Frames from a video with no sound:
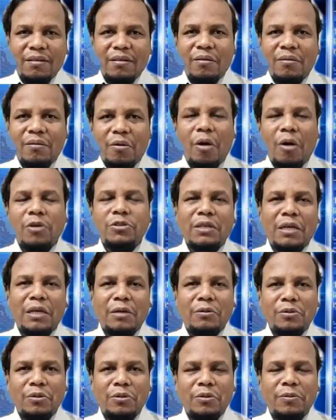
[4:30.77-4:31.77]

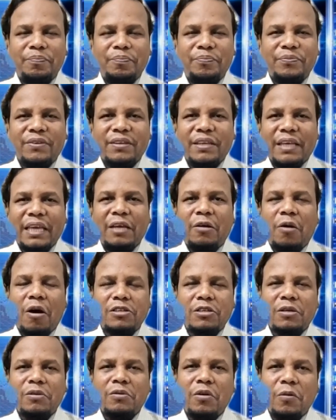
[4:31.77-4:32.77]
ঘটনাগুলো এই
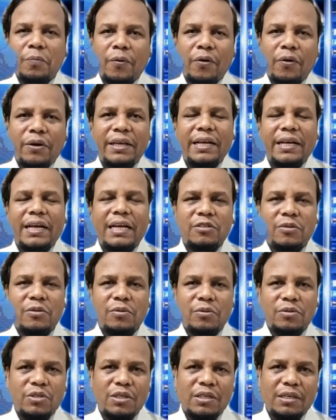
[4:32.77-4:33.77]
ঘটনাগুলোর পক্ষে কাজ
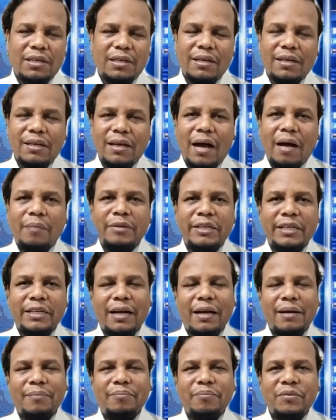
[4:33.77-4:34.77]
করছে আমেরিকা
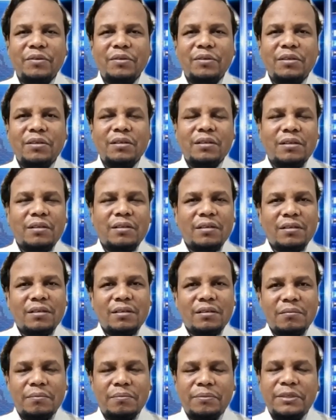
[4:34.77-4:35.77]

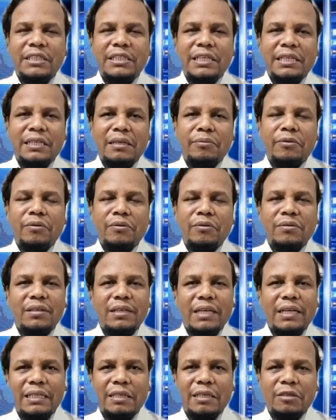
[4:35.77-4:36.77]
ব্রিটেন এবং
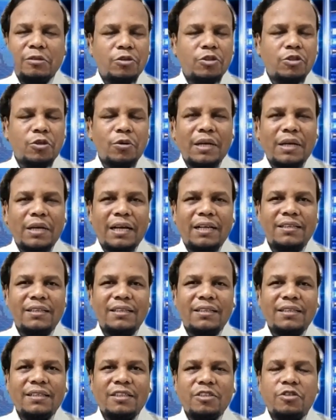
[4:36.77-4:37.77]
এদের দোসররা
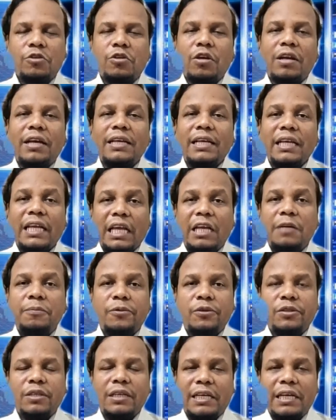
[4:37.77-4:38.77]
সুতরাং এর
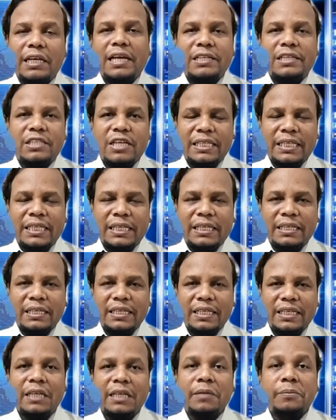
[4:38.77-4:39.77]
প্রতি ঘৃণা জানিয়ে
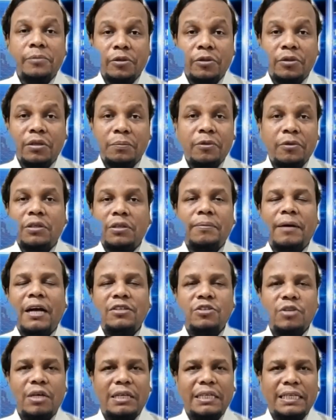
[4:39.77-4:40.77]
এর প্রতি প্রতিবাদ
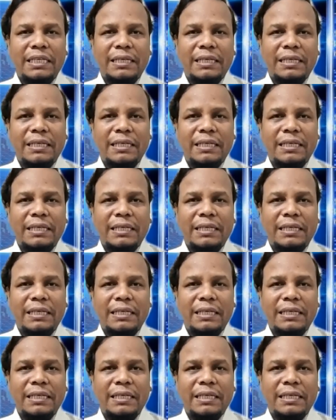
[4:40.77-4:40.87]
জানিয়ে